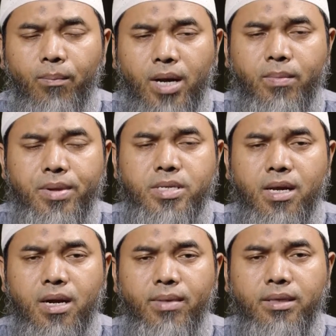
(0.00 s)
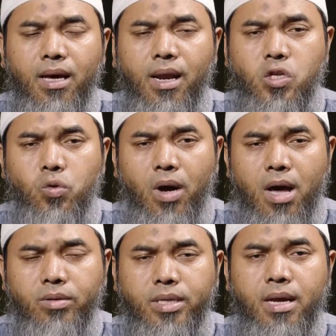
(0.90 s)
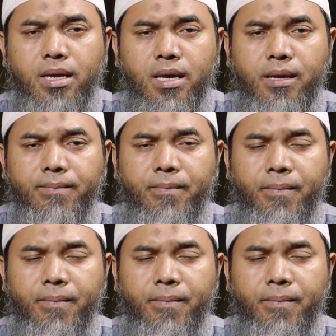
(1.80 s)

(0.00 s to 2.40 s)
Para pemirsa yang rahmati Allah Subhanahu taala,